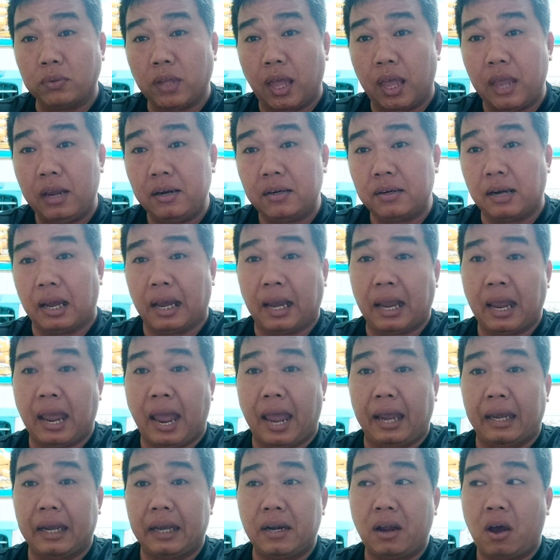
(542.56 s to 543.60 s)
tiên là cái
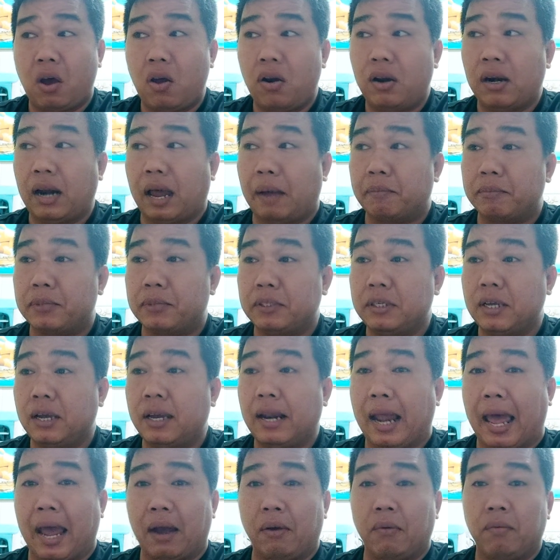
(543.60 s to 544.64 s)
ăn cái đó nó làm như
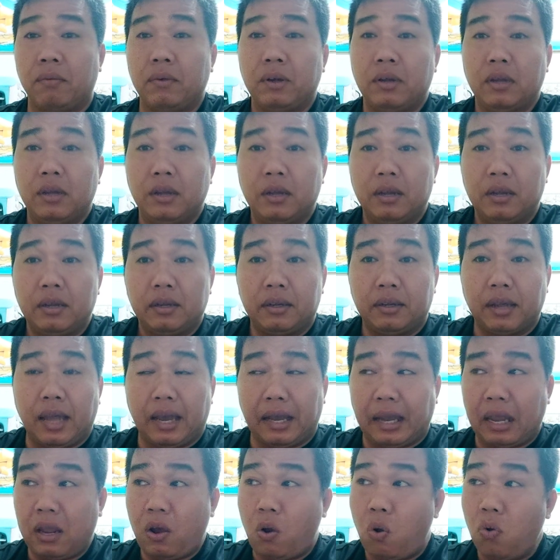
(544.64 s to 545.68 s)
thế nào và
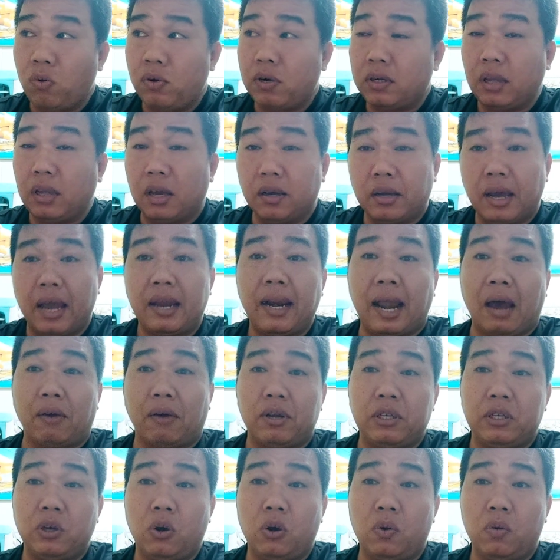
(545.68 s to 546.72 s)
cái hút nó như thế
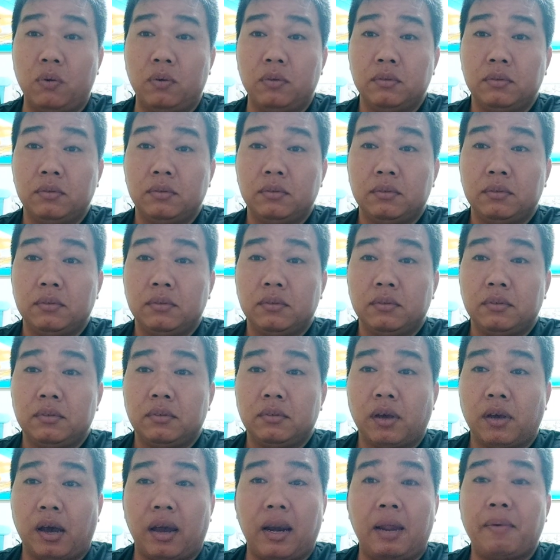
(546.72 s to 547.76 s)
nào đi xuống
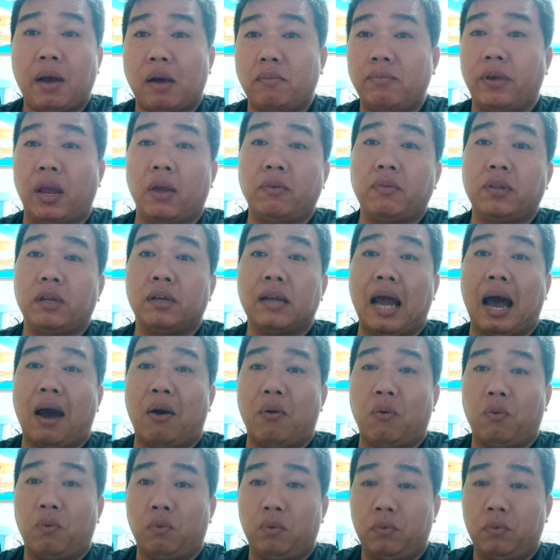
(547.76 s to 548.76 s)
anh em không hiểu từ đầu